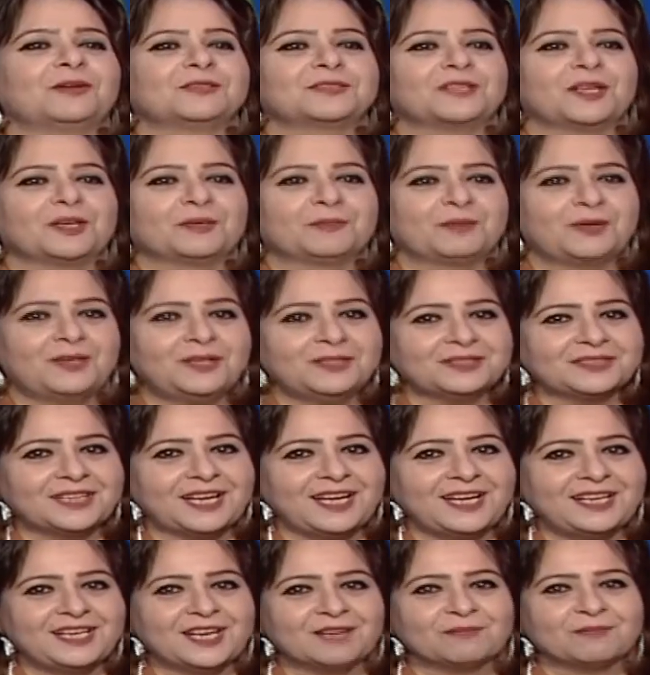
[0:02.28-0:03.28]
والطالبات
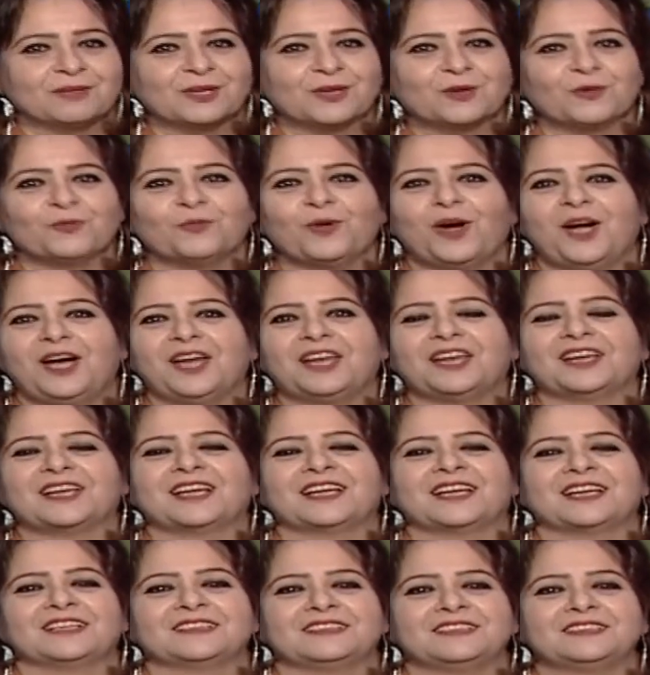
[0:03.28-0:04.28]
أهلا بكم وحلقة
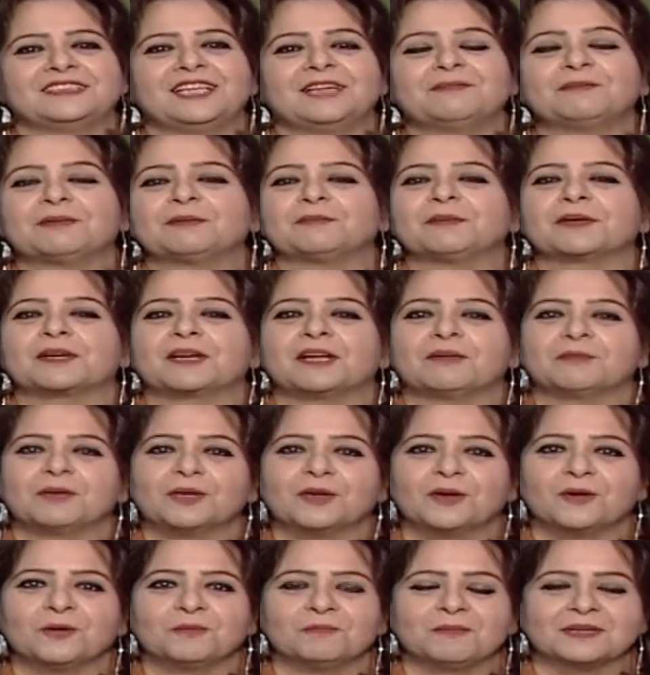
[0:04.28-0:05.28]
جديدة من
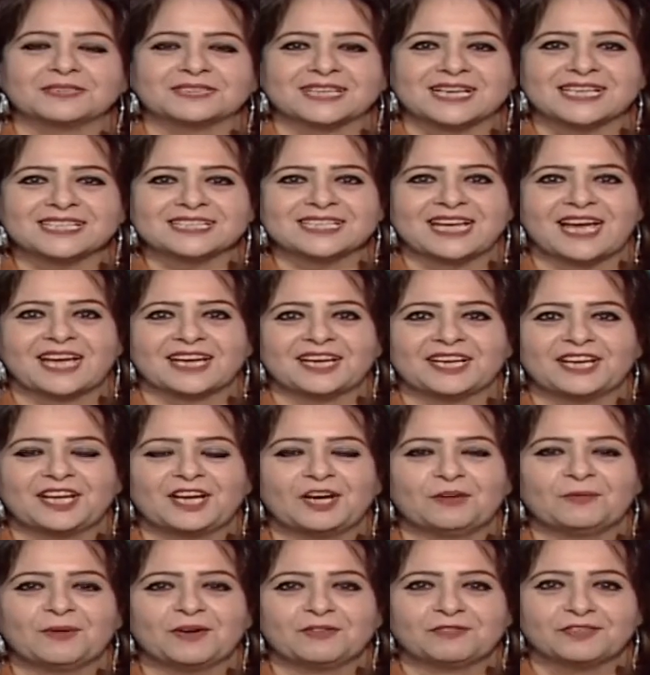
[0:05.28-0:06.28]
برنامجكم مدرسة على
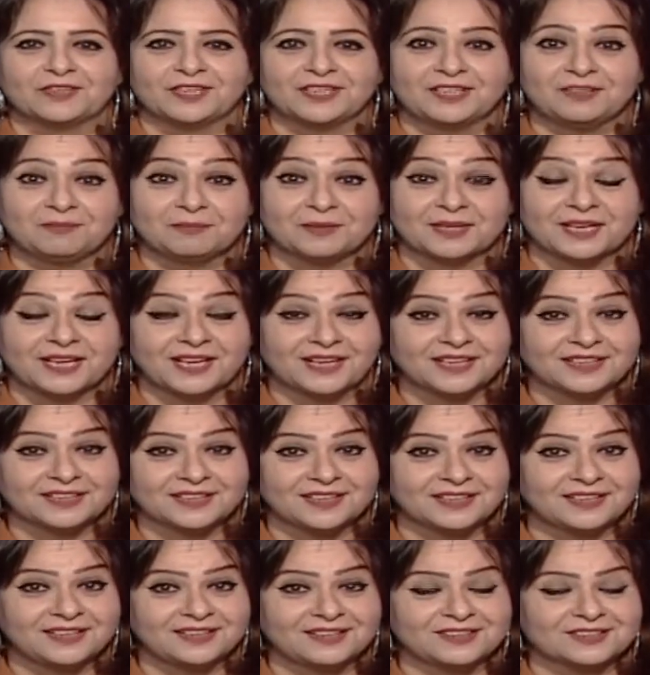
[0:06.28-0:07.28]
الهوى في علم
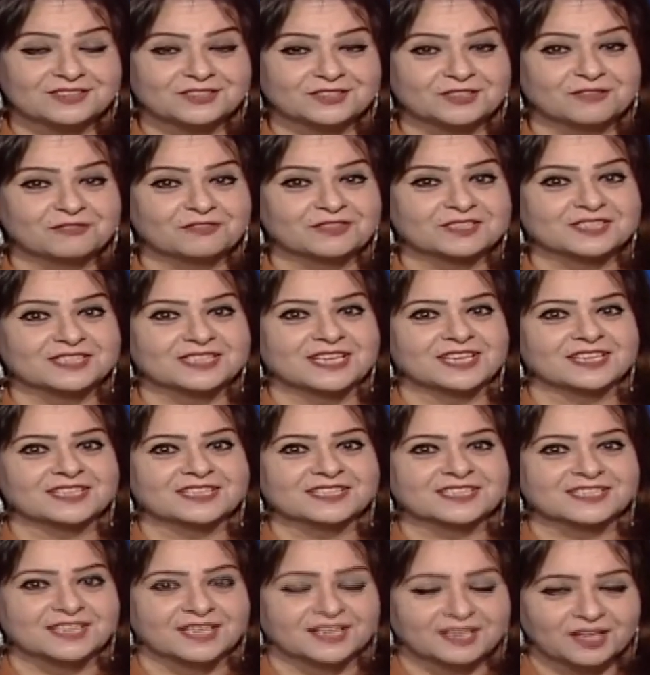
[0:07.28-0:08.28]
الأحياء للصف الثاني
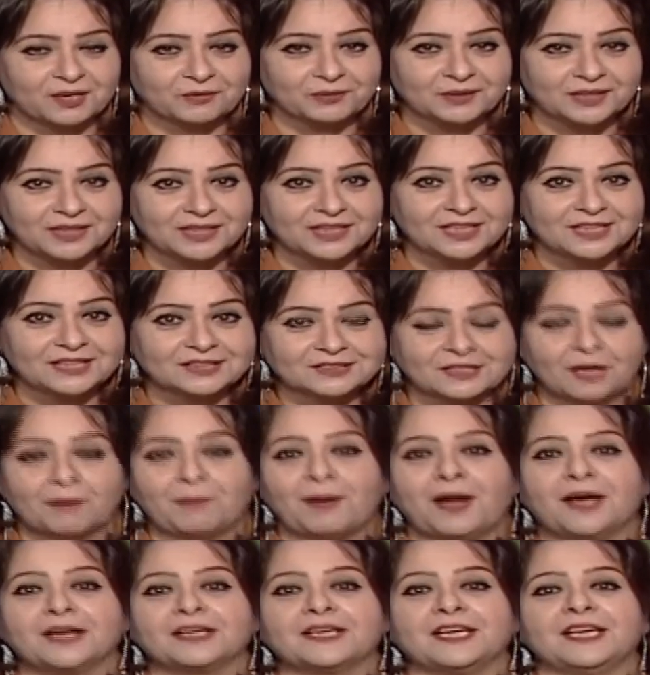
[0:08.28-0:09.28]
الثانوي
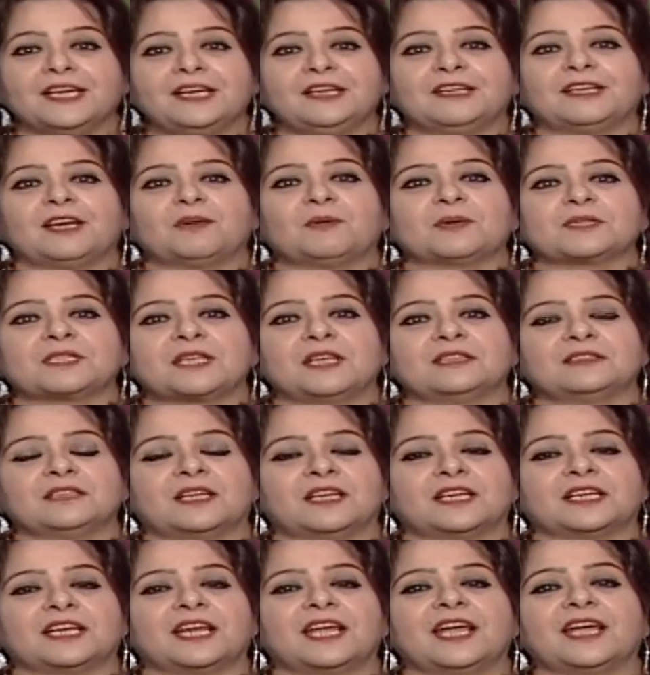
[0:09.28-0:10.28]
طبعا إحنا وصلنا
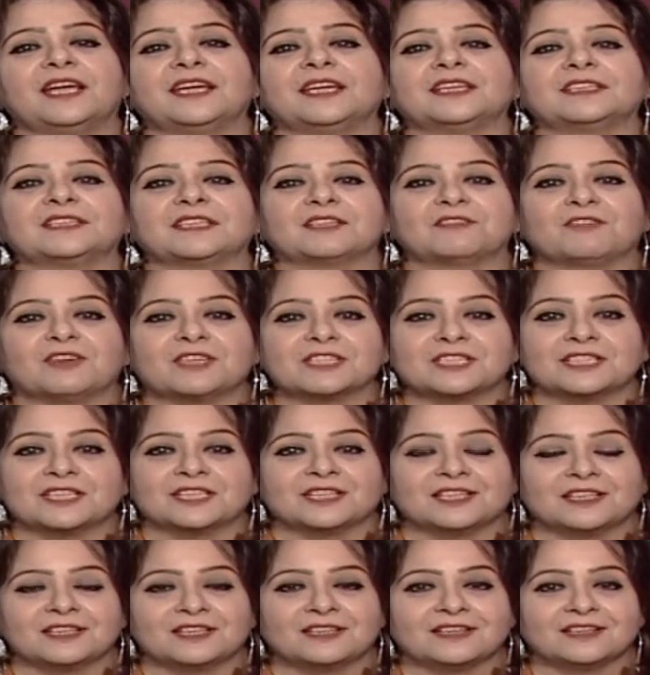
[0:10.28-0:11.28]
لنهاية الفصل
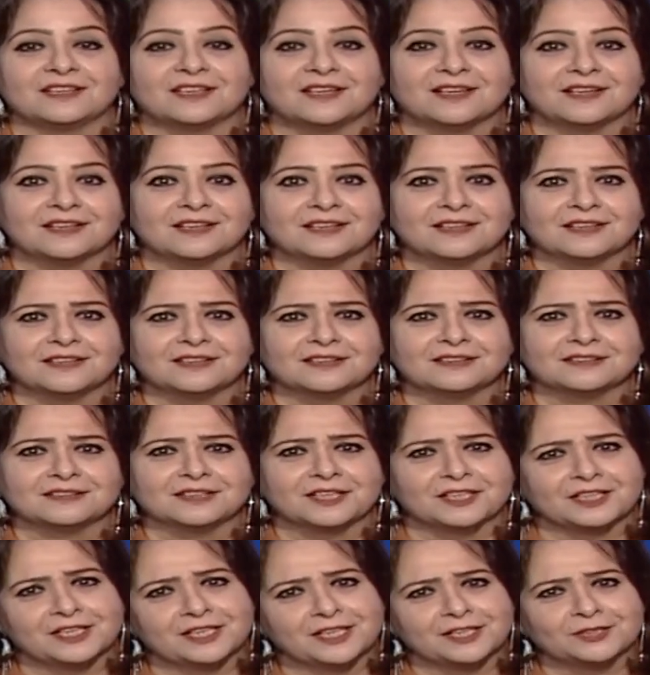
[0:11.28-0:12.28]

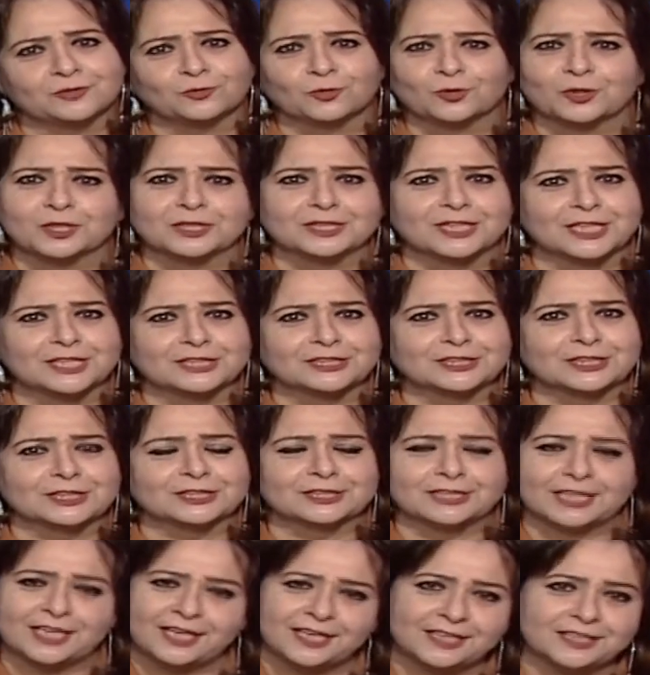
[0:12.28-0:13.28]
إيه، نقول الدرس
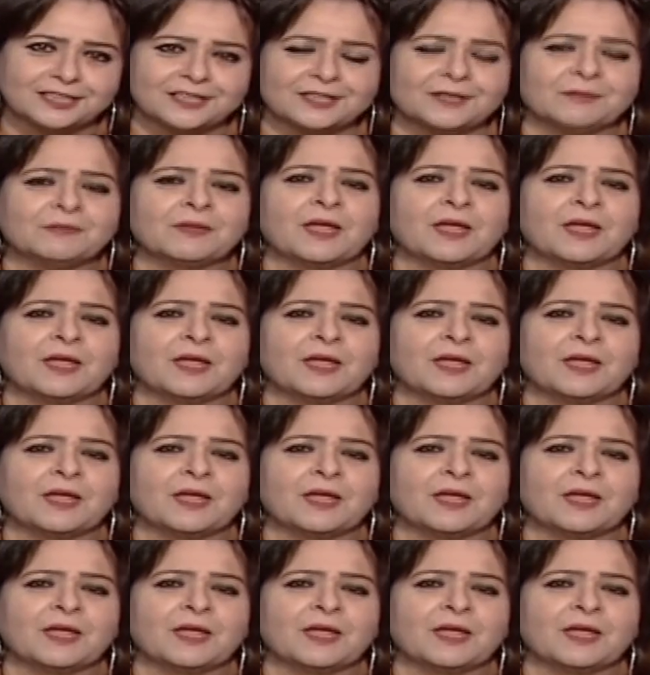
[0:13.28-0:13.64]
الثاني